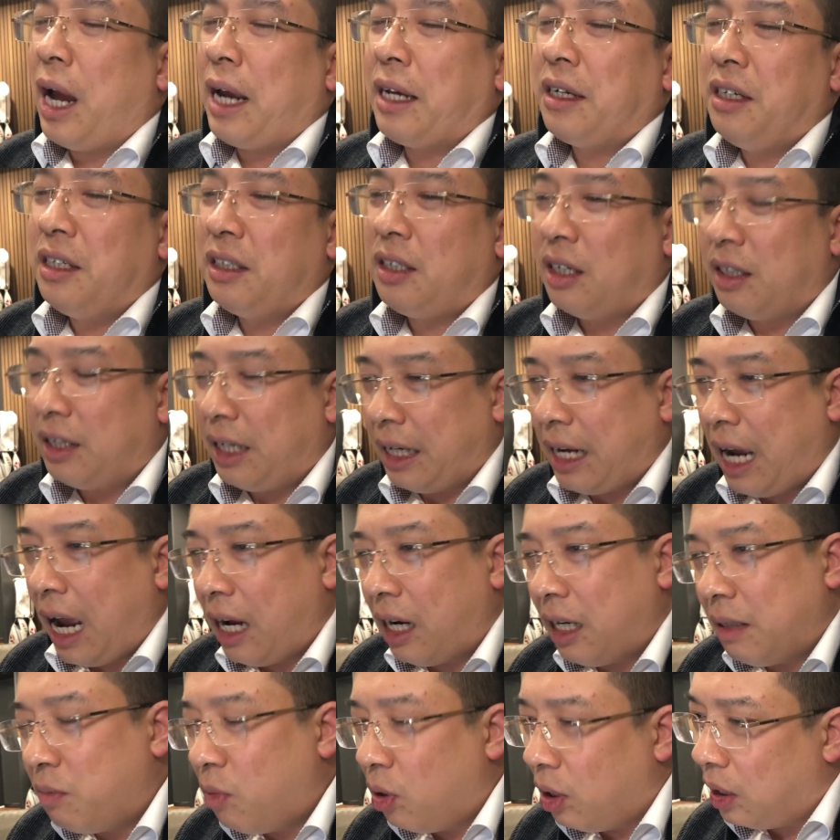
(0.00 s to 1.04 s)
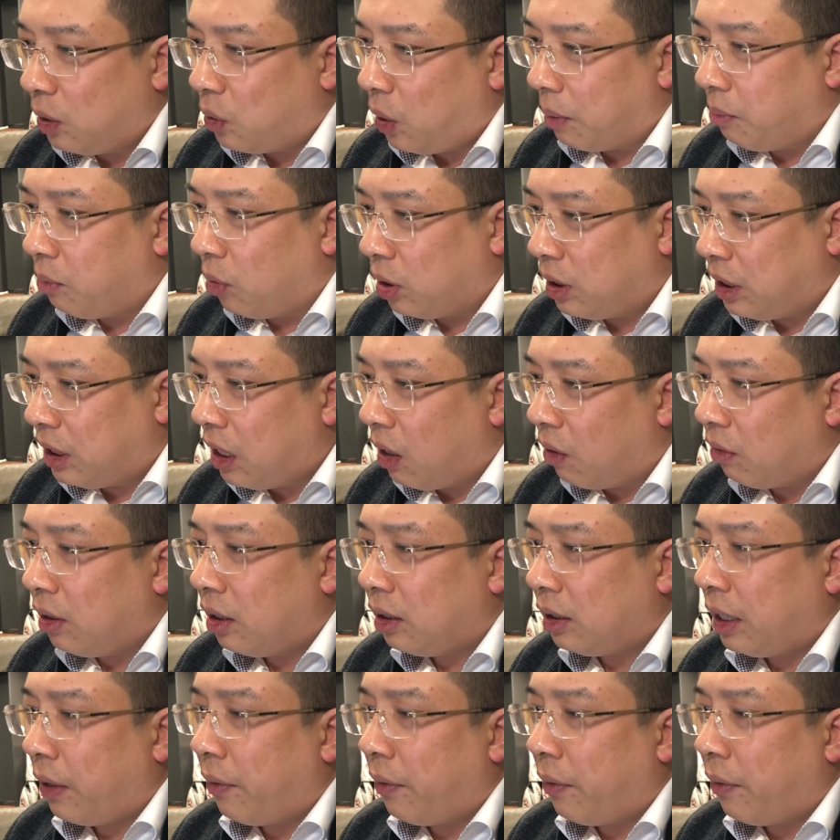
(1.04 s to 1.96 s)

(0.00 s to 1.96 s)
anh ơi thời này ai là mua điện thoại một triệu nữa